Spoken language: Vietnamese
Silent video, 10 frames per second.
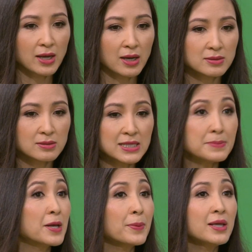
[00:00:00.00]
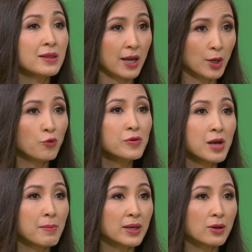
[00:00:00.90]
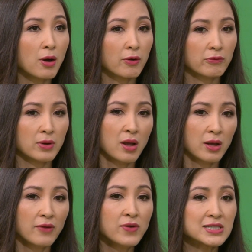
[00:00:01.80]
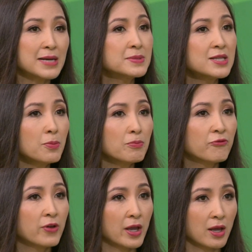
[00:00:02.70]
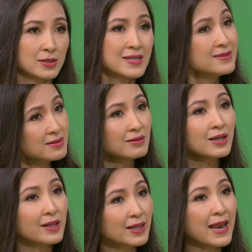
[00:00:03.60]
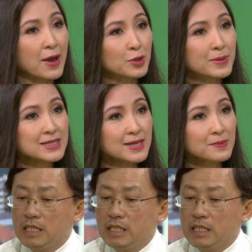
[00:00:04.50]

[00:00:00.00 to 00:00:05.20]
à, sự chăm sóc y tế đối với người bệnh còn cái việc chăm sóc về à, dinh dưỡng thì như thế nào thưa bác sĩ?